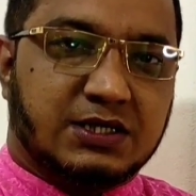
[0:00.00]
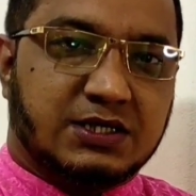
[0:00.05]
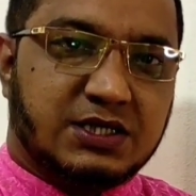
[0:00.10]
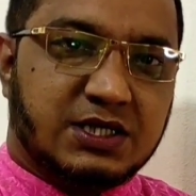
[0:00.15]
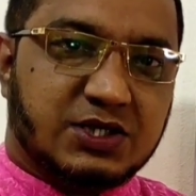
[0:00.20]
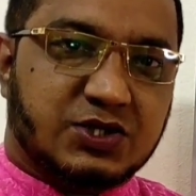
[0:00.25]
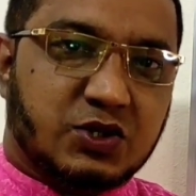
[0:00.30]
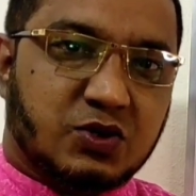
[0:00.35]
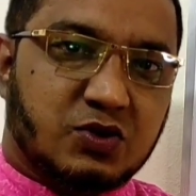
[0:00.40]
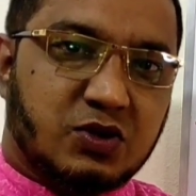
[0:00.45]

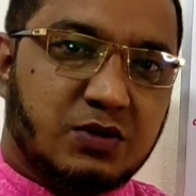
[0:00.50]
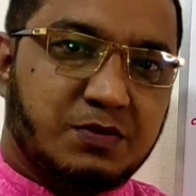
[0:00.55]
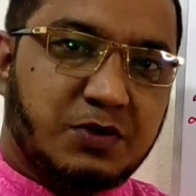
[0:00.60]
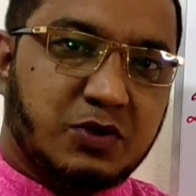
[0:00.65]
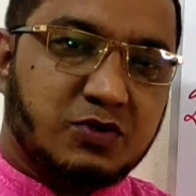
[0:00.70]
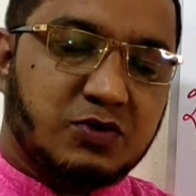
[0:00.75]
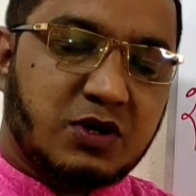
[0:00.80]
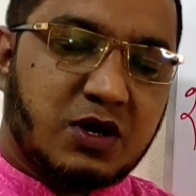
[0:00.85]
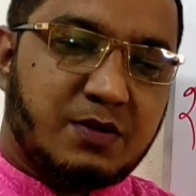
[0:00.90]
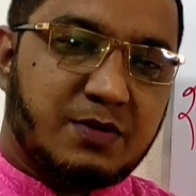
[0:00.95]
যে সকল
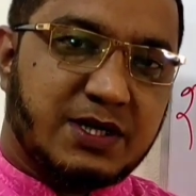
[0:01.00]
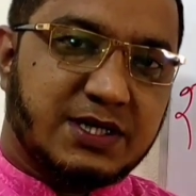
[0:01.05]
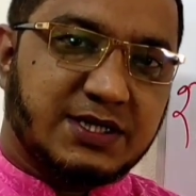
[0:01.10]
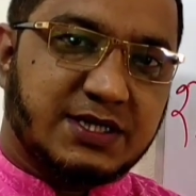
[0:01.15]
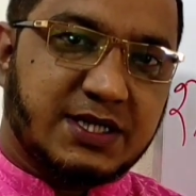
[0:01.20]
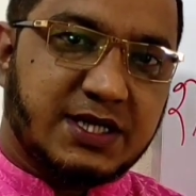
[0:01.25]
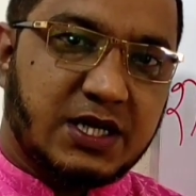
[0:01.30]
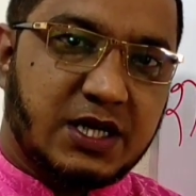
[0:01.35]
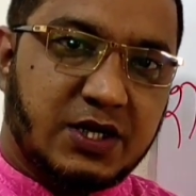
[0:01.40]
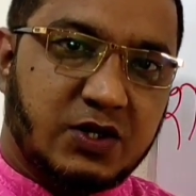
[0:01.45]
বন্ধুরা আমার
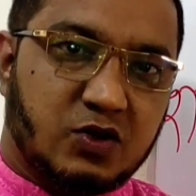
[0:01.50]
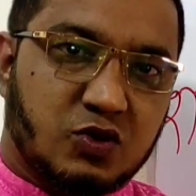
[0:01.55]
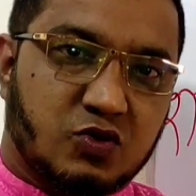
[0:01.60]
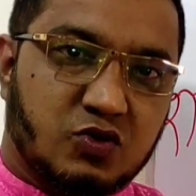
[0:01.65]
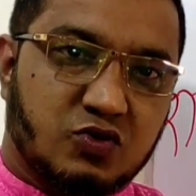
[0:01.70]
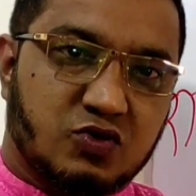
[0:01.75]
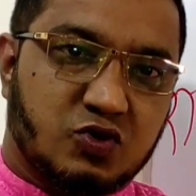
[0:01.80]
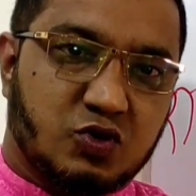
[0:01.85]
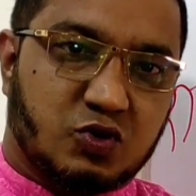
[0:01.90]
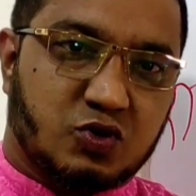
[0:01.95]
চ্যানেলে
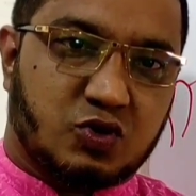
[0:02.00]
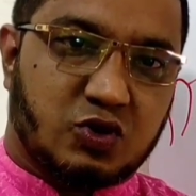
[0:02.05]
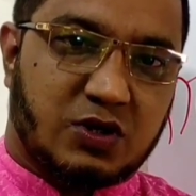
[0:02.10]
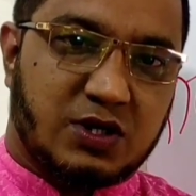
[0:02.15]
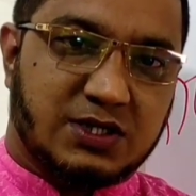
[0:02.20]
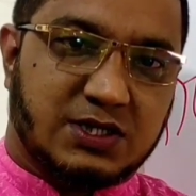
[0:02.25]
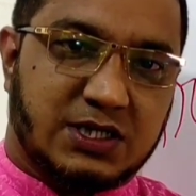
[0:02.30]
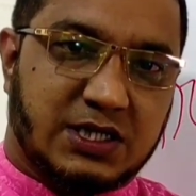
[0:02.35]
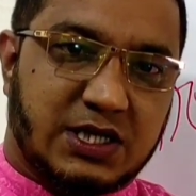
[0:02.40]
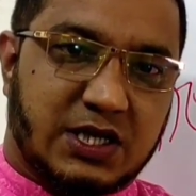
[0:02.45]
নতুন যুক্ত
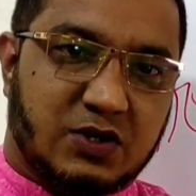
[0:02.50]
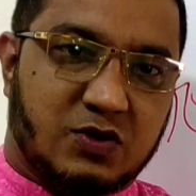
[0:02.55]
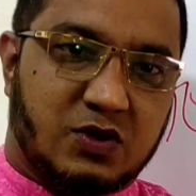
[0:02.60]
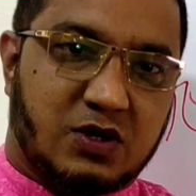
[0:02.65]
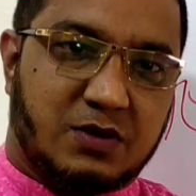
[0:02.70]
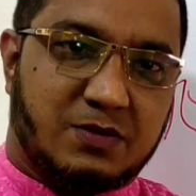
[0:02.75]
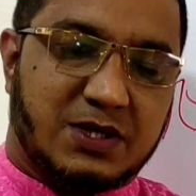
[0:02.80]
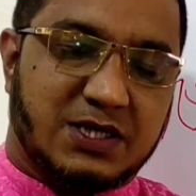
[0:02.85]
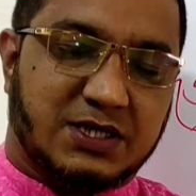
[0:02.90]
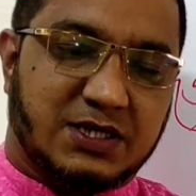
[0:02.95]
হয়েছেন এখন
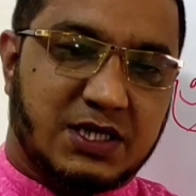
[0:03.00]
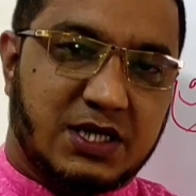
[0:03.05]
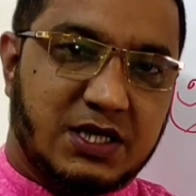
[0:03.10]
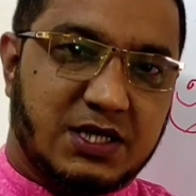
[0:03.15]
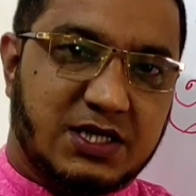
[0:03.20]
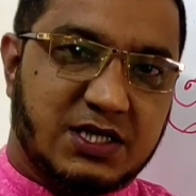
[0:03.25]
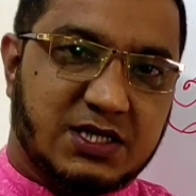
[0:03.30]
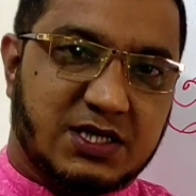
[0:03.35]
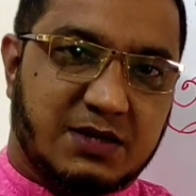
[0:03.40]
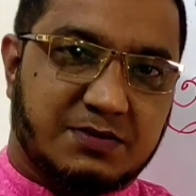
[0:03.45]
আমার
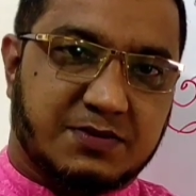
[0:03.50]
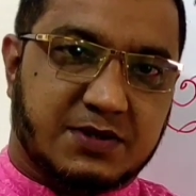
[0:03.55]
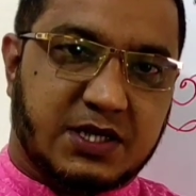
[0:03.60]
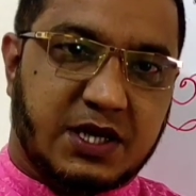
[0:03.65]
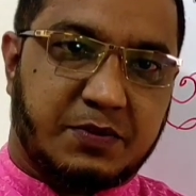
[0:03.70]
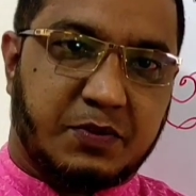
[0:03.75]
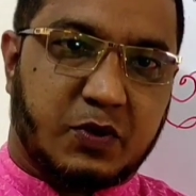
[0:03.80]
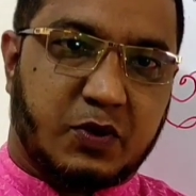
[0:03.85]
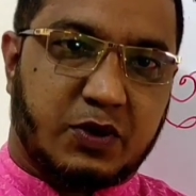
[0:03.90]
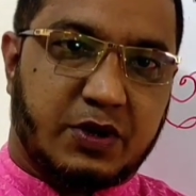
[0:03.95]
চ্যানেলটি
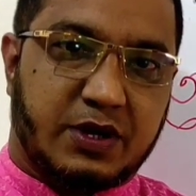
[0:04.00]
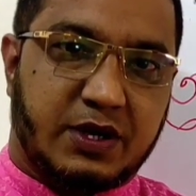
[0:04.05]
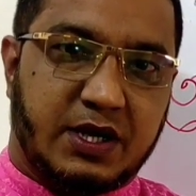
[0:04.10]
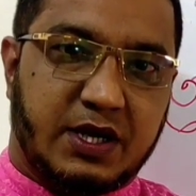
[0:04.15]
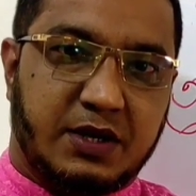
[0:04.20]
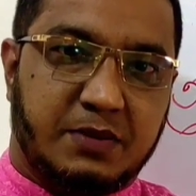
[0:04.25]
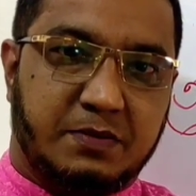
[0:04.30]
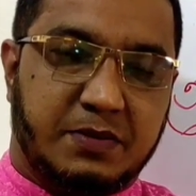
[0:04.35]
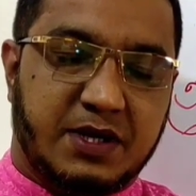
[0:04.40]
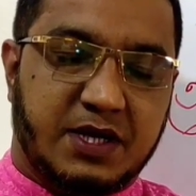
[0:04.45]
সাবস্ক্রাইব
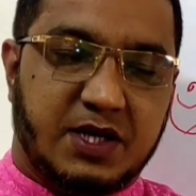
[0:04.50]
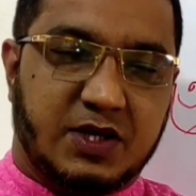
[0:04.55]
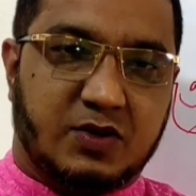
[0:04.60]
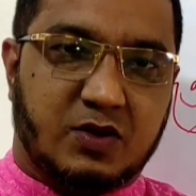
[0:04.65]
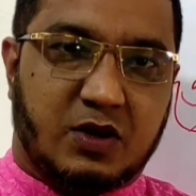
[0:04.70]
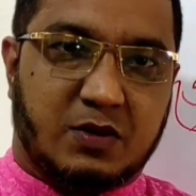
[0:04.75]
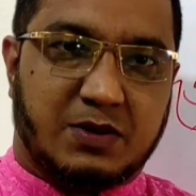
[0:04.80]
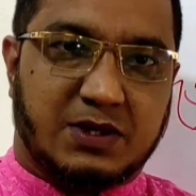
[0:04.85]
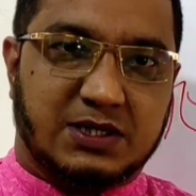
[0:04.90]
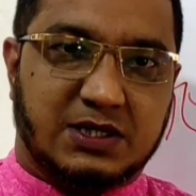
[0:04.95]
করেননি বিনীত
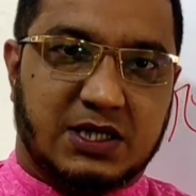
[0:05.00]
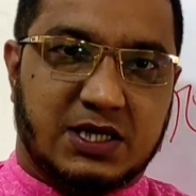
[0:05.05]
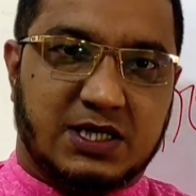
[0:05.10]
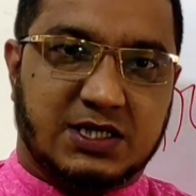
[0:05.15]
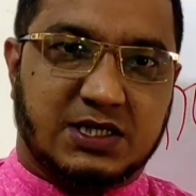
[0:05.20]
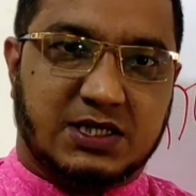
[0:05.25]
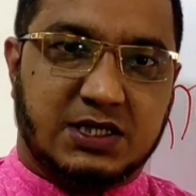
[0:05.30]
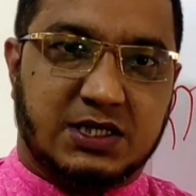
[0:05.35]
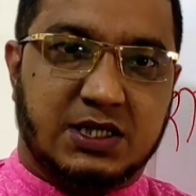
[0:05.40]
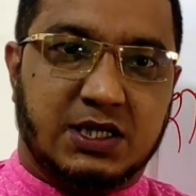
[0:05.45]
আহ্বান
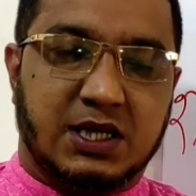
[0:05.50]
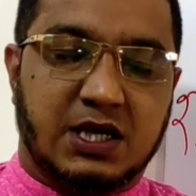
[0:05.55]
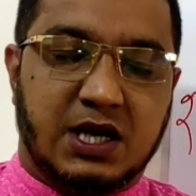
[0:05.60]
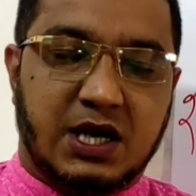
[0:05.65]
জানাচ্ছি